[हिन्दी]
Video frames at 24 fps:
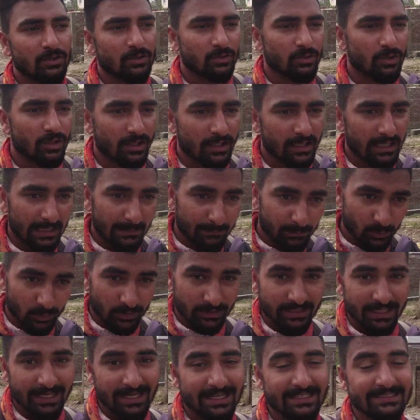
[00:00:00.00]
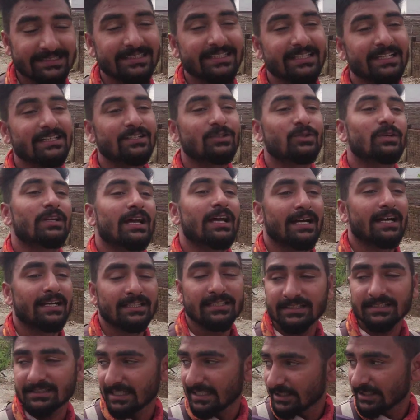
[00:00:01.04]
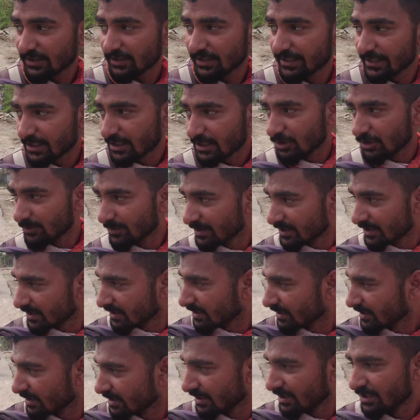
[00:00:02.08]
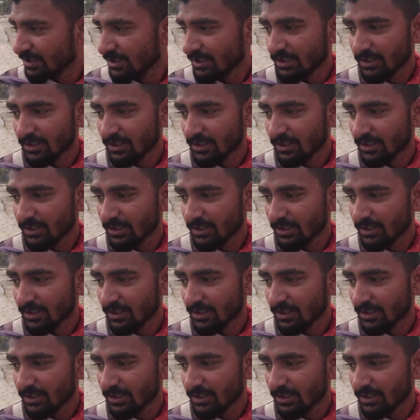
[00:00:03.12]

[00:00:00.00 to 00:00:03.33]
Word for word: तो अगर आप लोग यहाँ से अगर थोड़े आगे तक जाते हैं ना एक किलोमीटर तक